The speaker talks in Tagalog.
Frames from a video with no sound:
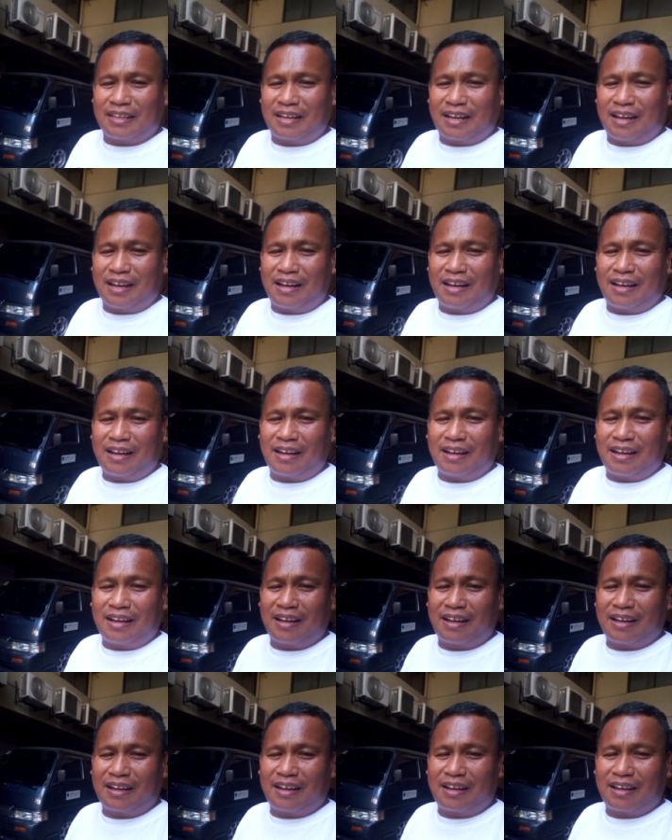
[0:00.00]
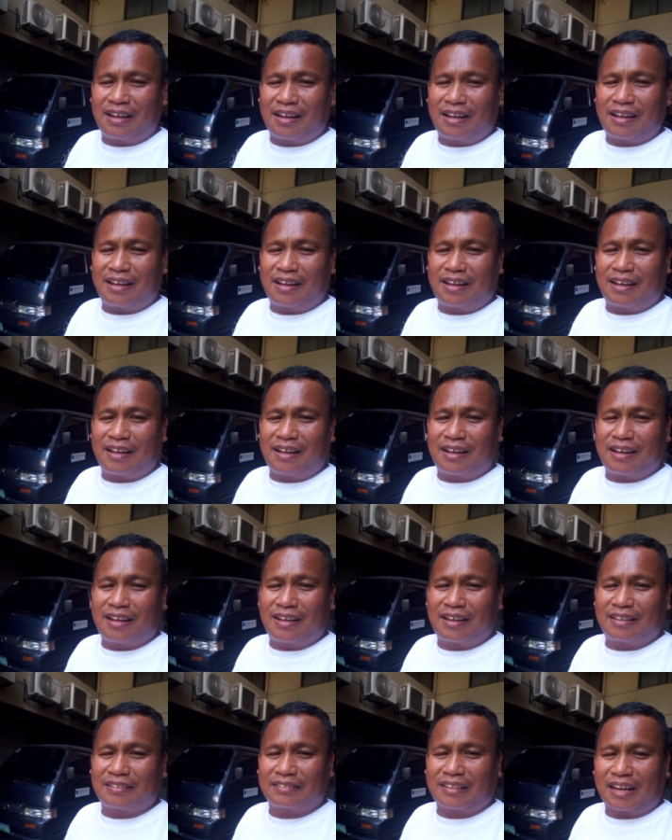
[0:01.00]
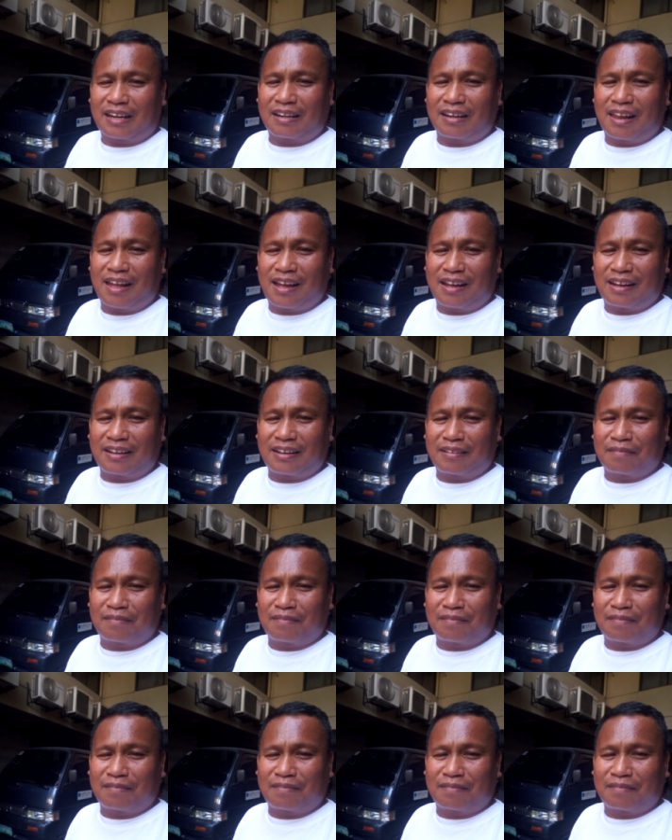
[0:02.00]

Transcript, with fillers: uh, Tarlac,